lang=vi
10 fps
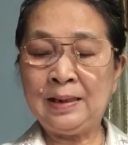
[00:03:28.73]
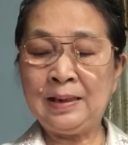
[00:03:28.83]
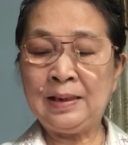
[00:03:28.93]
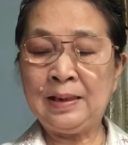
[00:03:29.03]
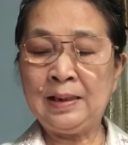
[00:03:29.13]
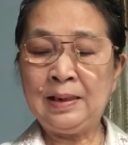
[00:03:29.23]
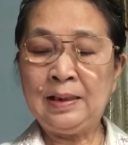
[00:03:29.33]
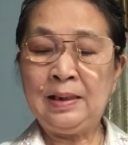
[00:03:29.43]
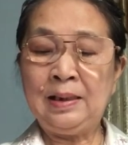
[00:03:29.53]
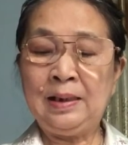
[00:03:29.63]
ờ,
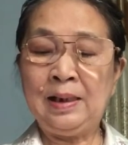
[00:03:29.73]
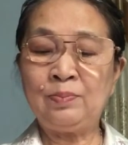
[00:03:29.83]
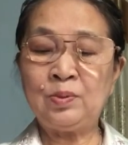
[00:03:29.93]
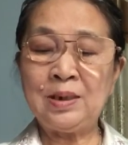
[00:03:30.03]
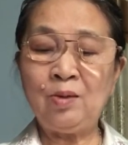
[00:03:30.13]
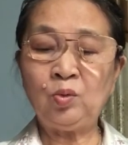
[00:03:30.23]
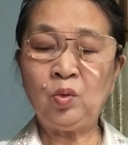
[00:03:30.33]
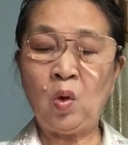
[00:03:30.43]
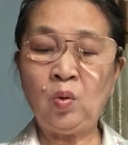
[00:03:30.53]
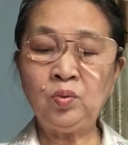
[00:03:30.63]
gặp sao
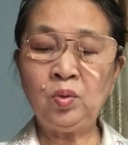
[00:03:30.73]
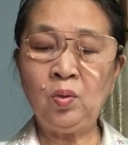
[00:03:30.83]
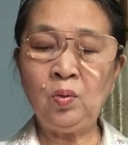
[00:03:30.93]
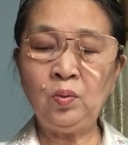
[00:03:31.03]
thổ tú